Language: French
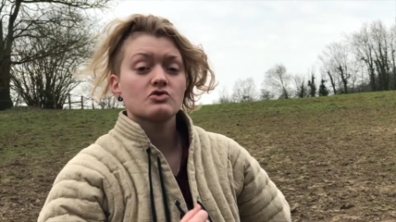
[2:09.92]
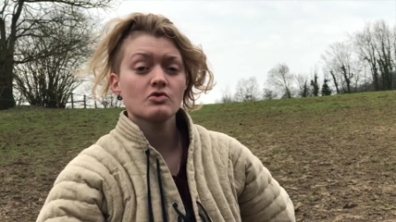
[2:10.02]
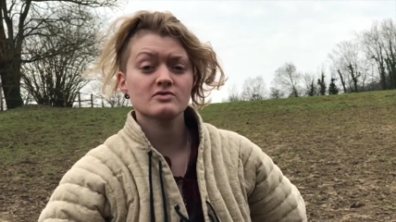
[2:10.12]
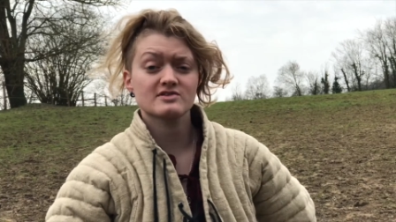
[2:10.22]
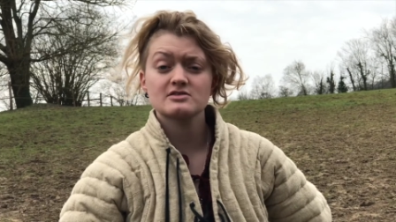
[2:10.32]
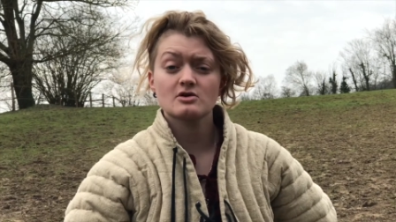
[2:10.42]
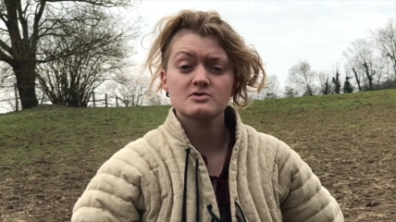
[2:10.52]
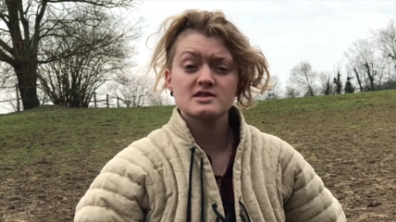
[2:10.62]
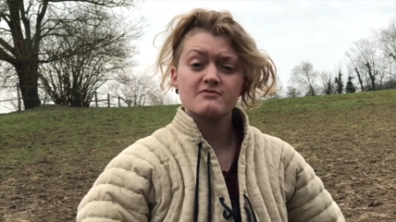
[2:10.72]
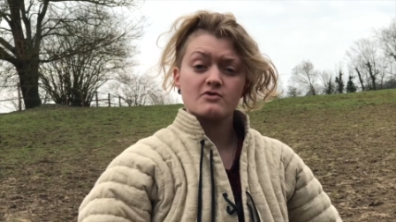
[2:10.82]
Donc cet
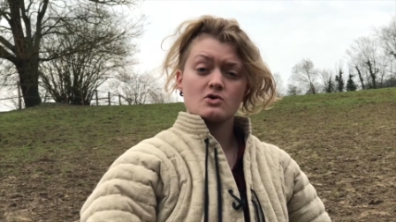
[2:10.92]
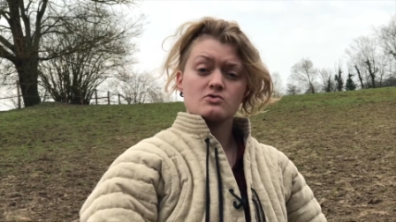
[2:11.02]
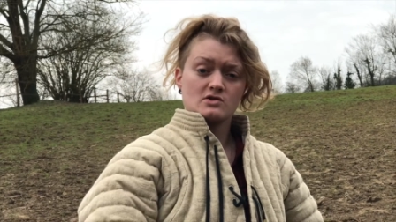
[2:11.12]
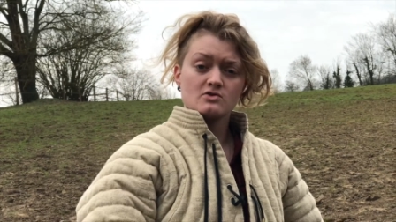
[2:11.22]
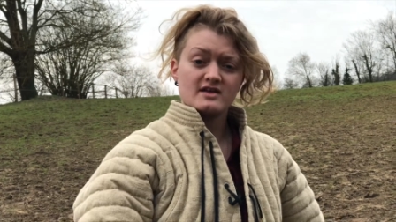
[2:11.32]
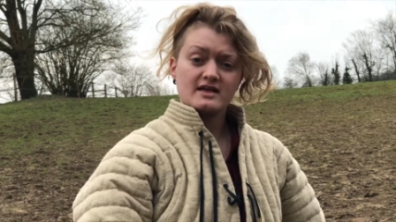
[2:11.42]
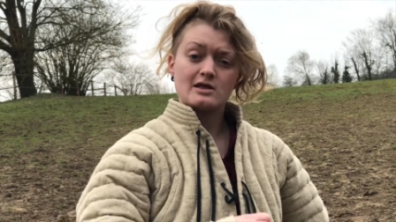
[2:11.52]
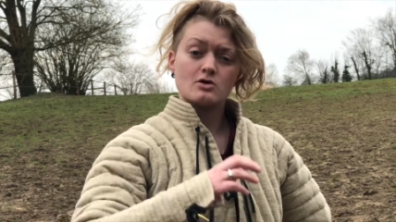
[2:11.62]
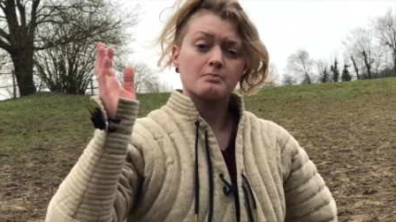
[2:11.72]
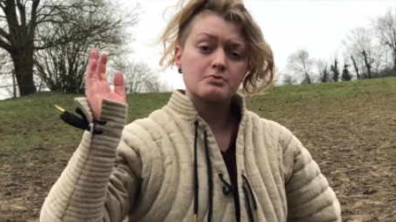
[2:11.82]
homme-ci faisant 65
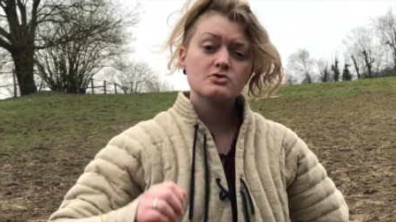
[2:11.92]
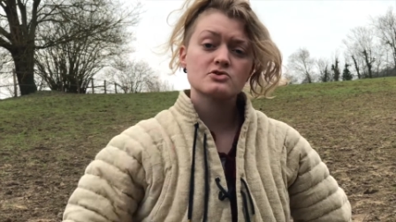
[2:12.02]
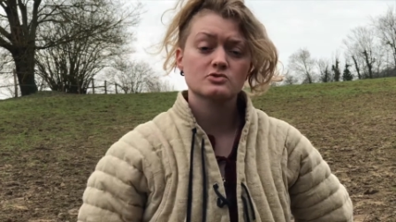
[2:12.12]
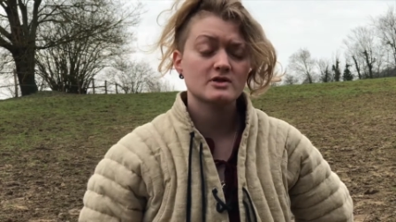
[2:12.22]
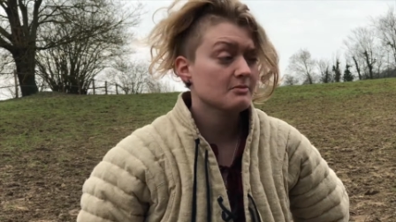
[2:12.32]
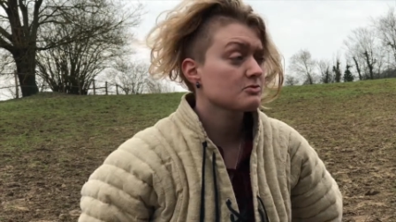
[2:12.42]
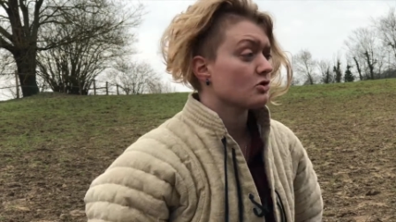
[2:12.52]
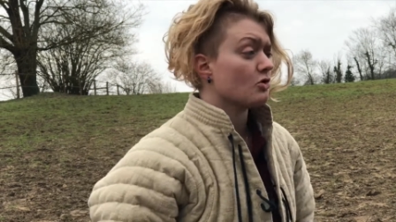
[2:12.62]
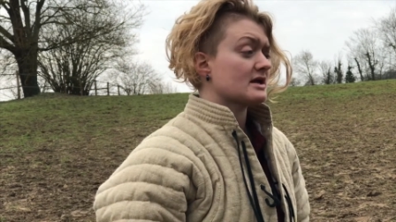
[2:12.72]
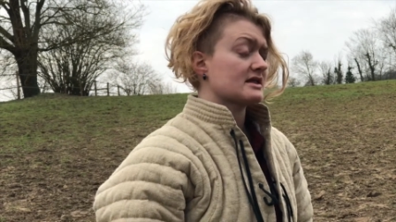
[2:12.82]
kg plus son
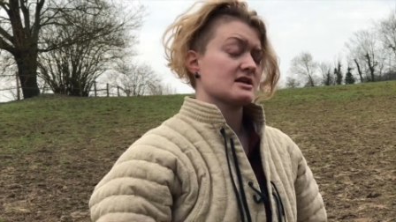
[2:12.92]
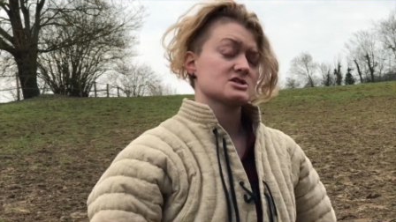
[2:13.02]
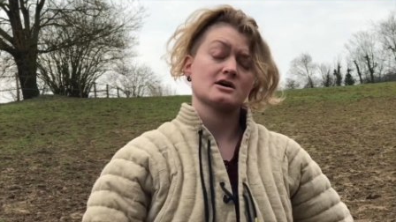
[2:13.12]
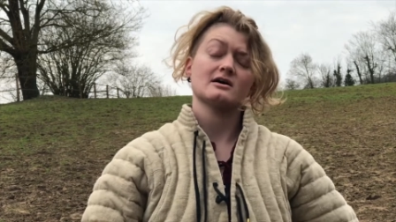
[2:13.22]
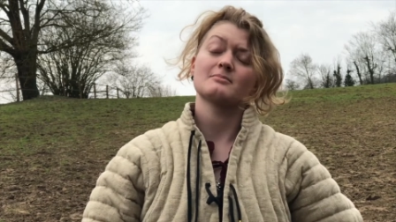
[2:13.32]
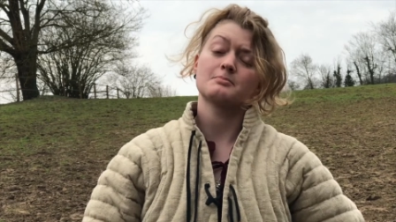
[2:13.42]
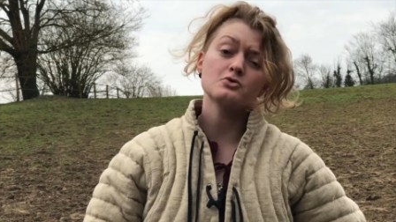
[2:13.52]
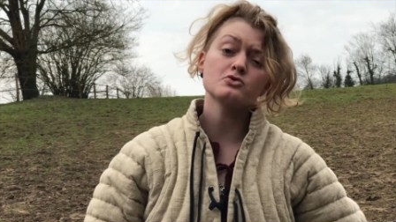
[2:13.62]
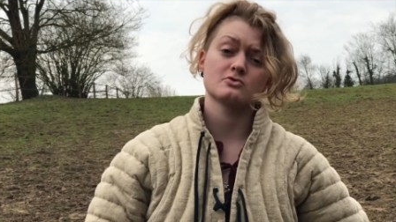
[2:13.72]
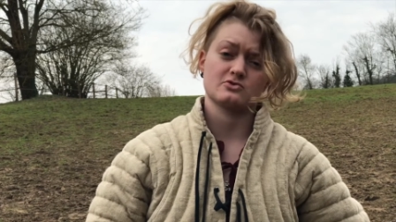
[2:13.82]
armure, on atteint déjà
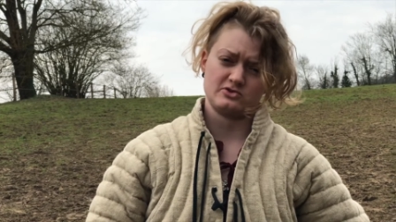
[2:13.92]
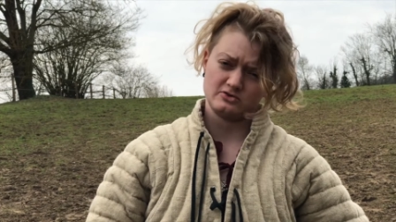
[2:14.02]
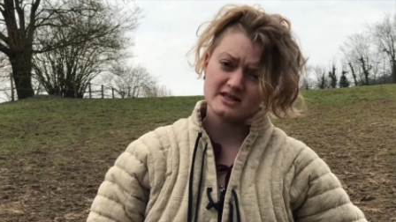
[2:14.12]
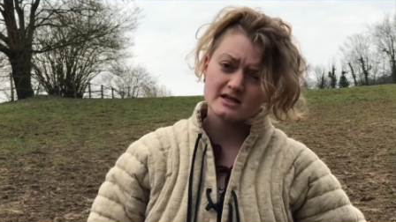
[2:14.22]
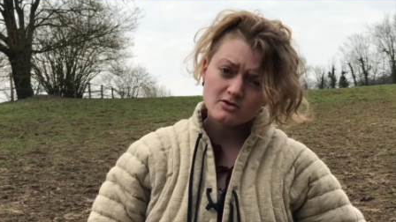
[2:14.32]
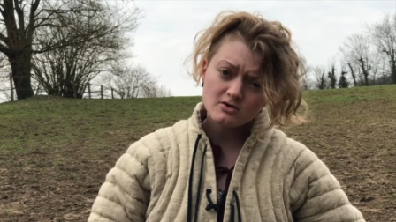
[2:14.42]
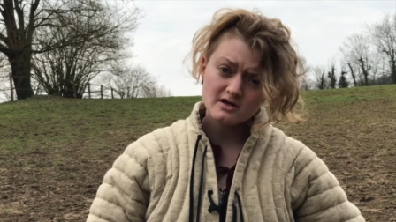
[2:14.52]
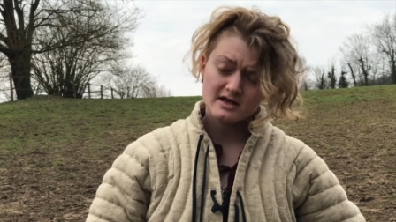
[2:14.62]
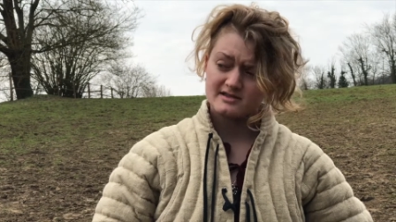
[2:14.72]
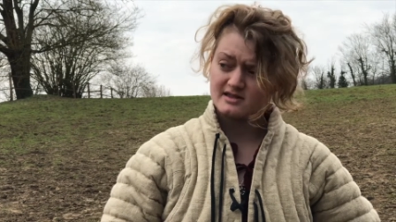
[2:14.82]
plus de 100 kg.
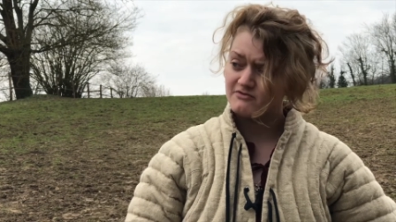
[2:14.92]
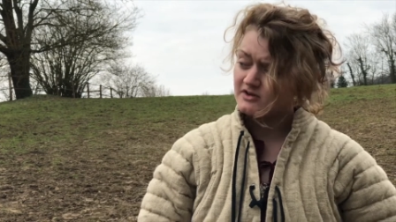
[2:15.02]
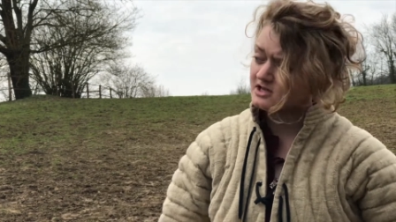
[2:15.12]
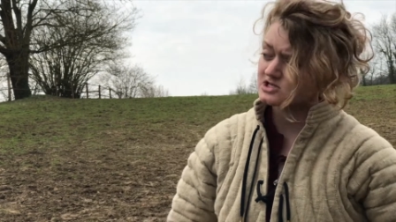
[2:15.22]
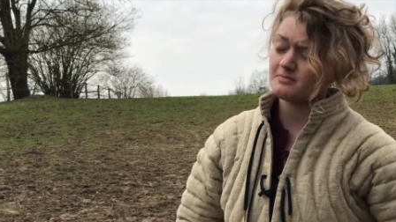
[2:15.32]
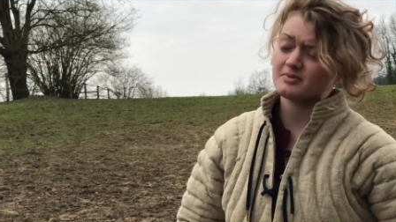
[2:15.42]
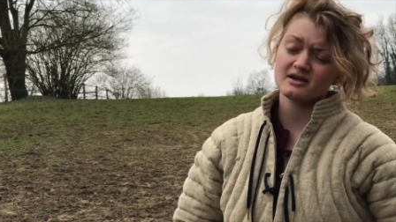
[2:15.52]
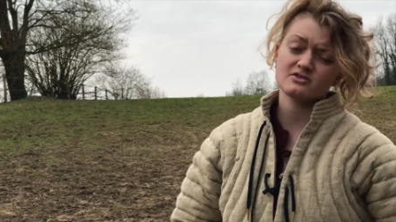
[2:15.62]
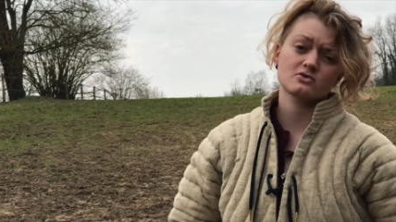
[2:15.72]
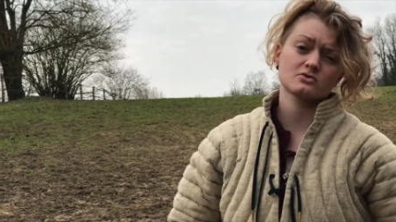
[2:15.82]
Ça fait déjà
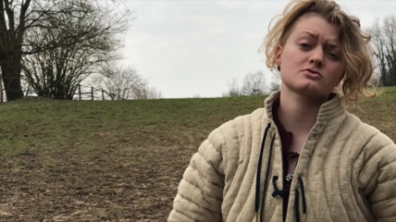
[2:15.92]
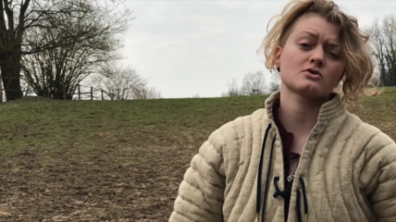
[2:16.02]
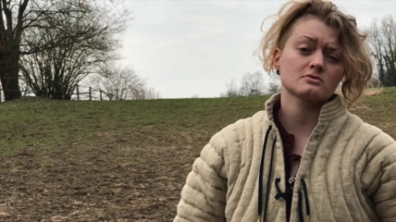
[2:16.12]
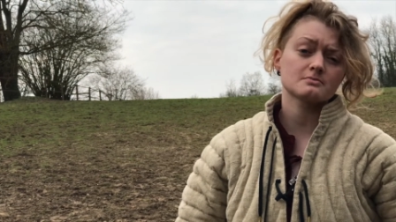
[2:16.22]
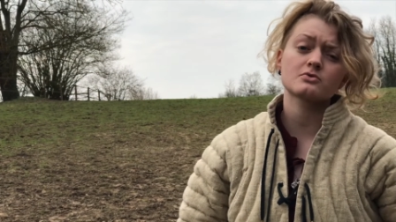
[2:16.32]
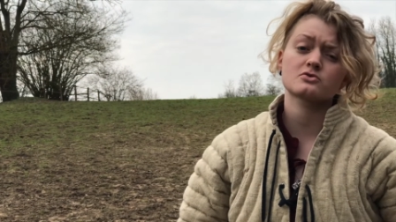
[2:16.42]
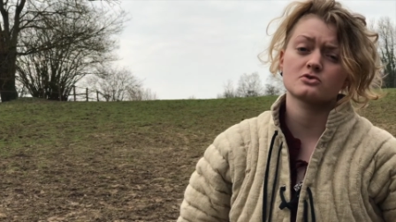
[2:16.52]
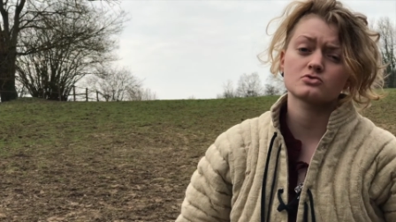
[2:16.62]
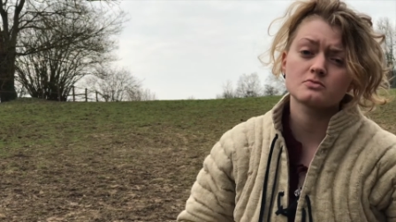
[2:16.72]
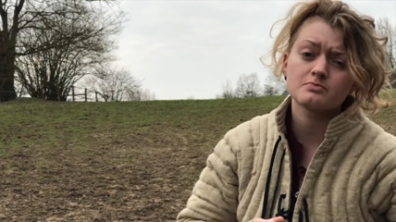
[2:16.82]
presque
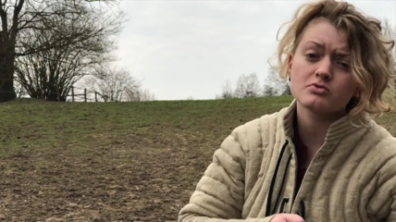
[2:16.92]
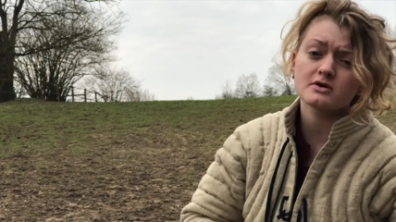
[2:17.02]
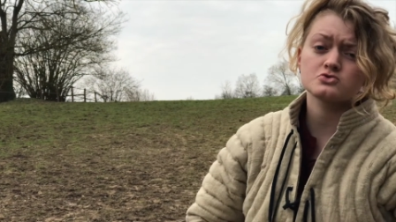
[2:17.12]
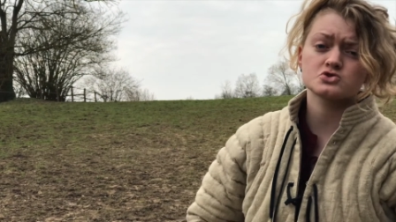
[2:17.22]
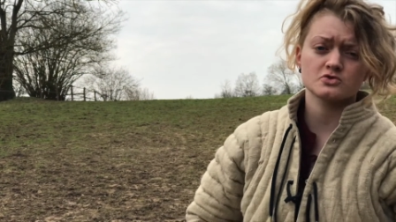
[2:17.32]
30% du poids du